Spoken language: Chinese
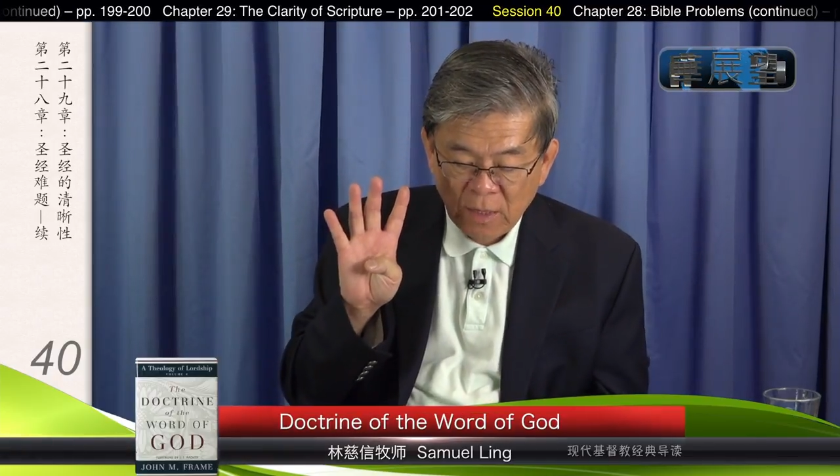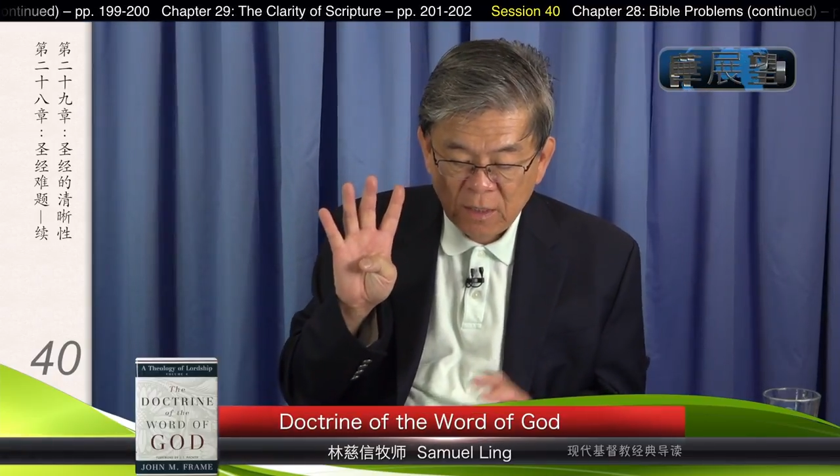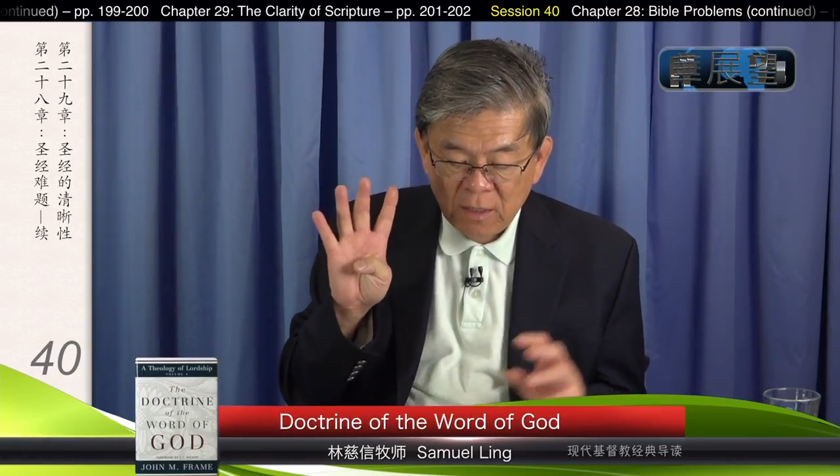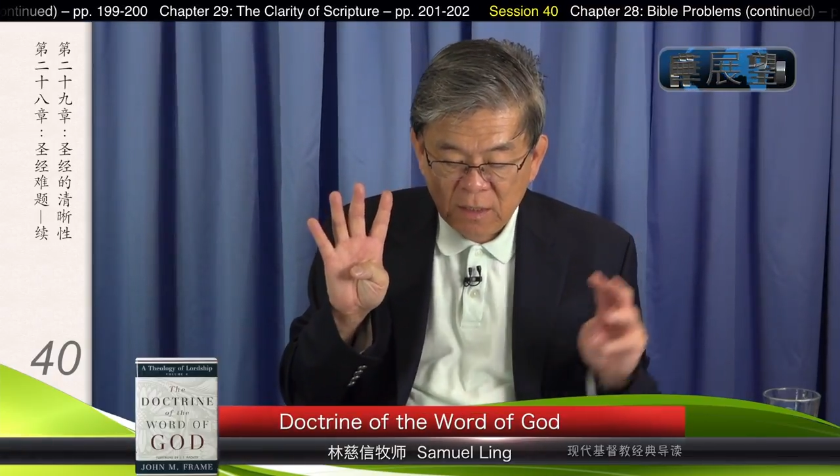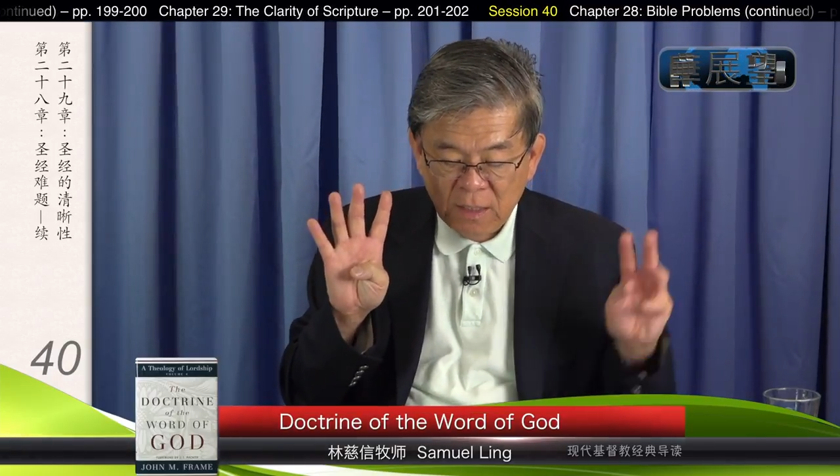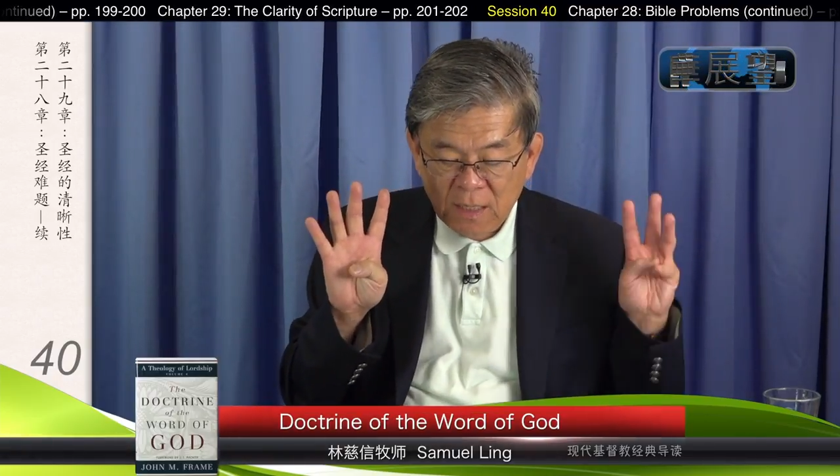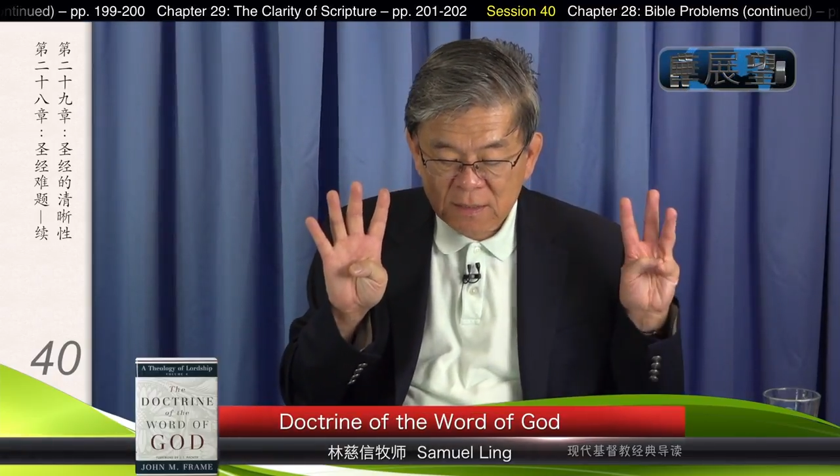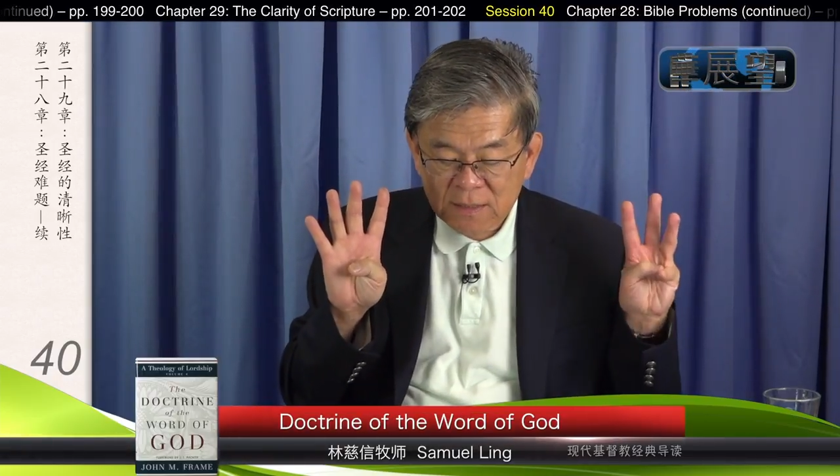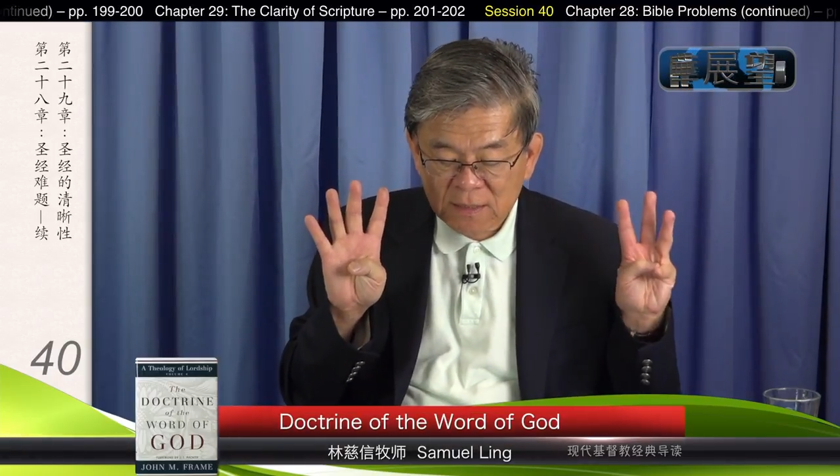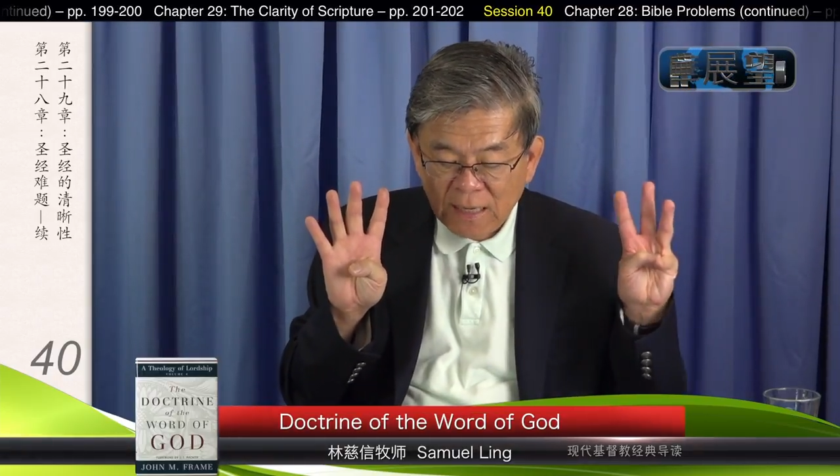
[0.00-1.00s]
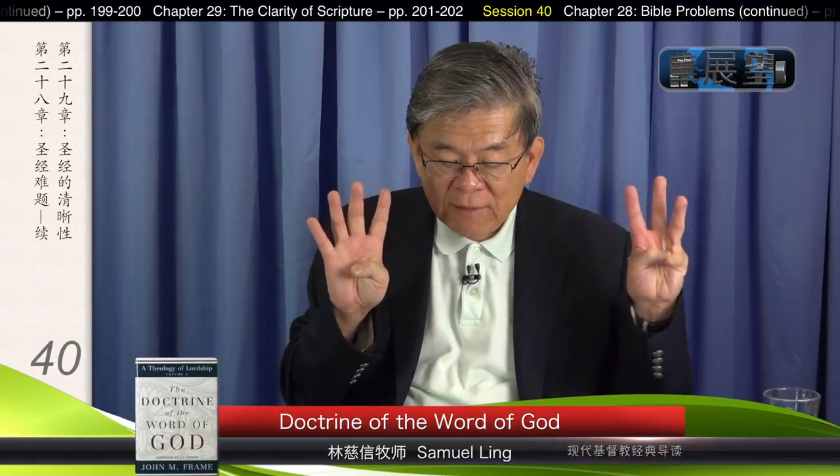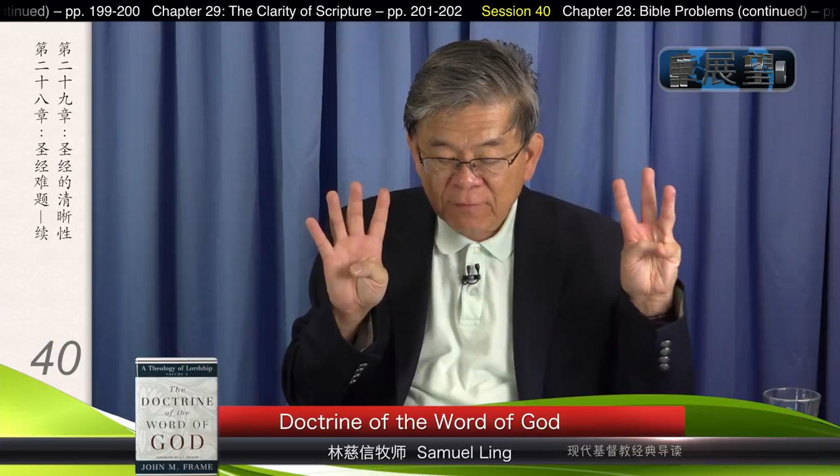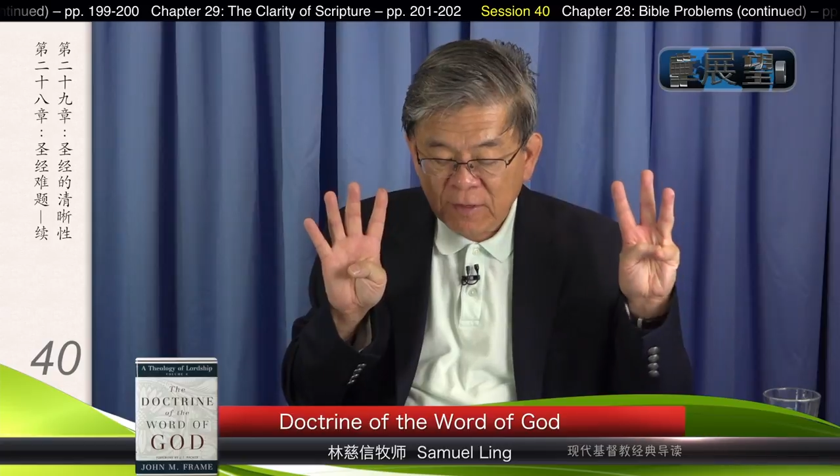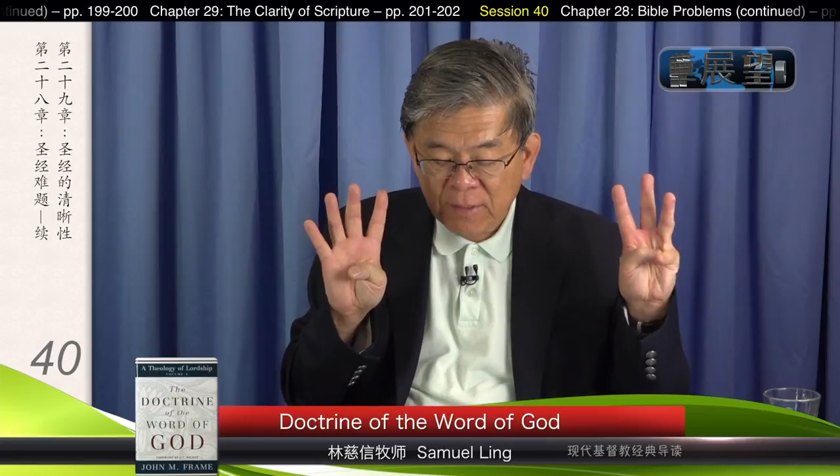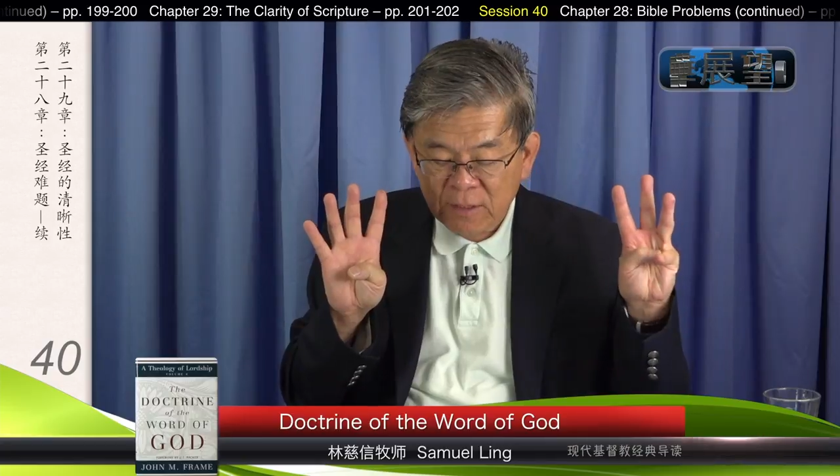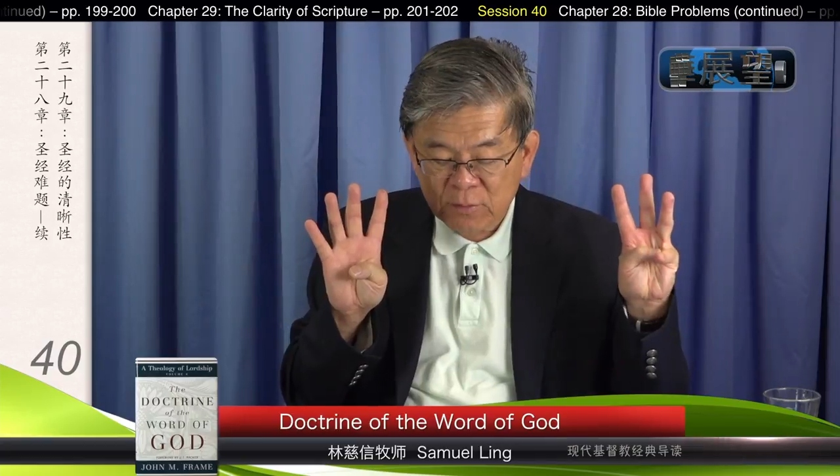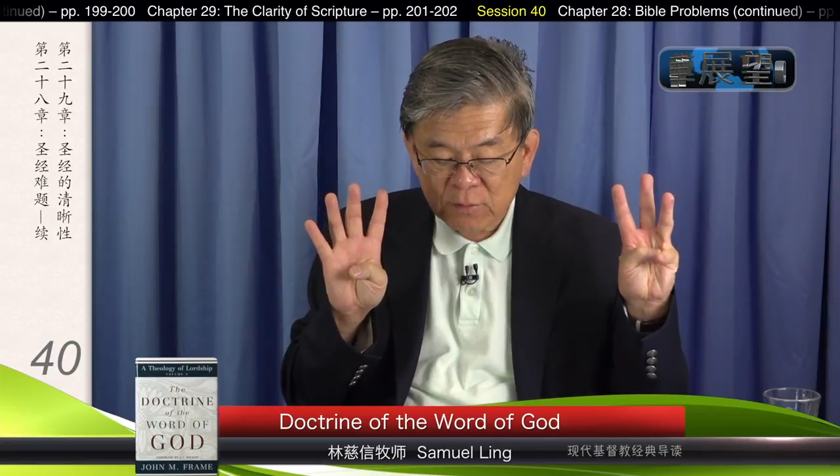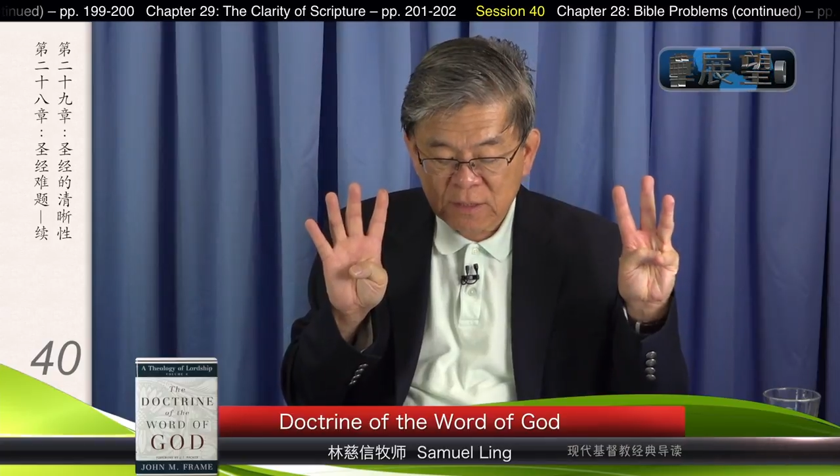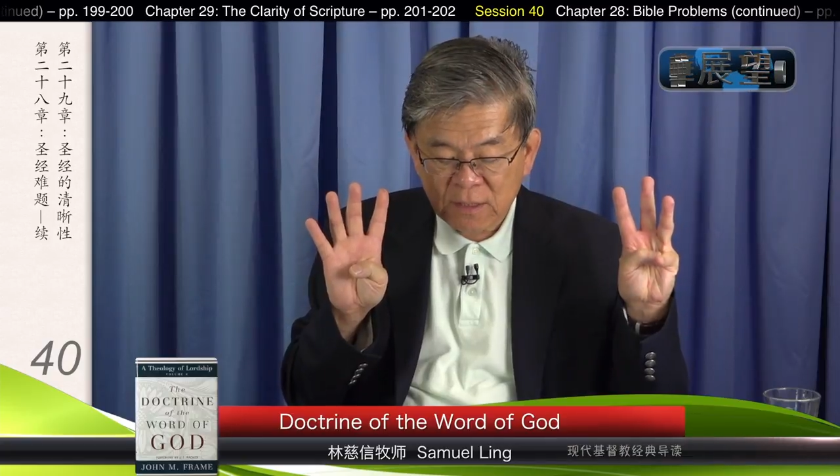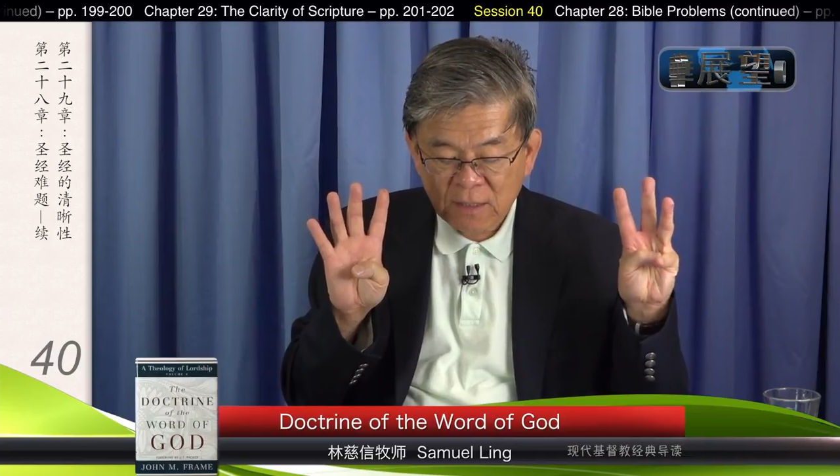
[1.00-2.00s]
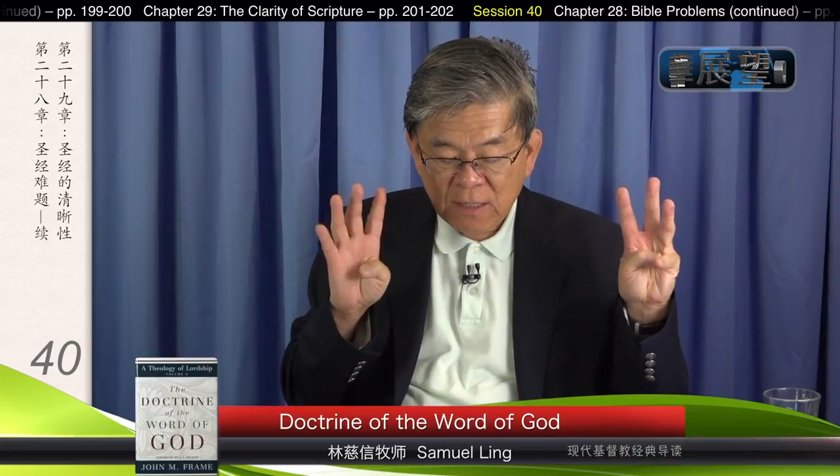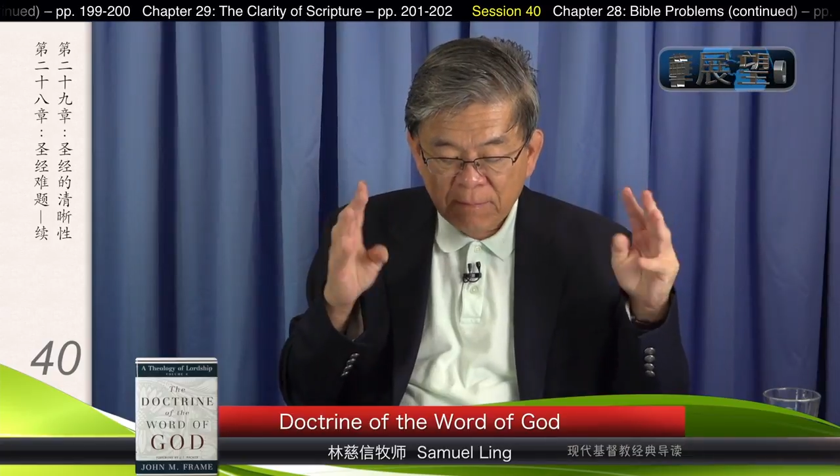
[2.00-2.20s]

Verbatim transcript: 和一个三方面的属性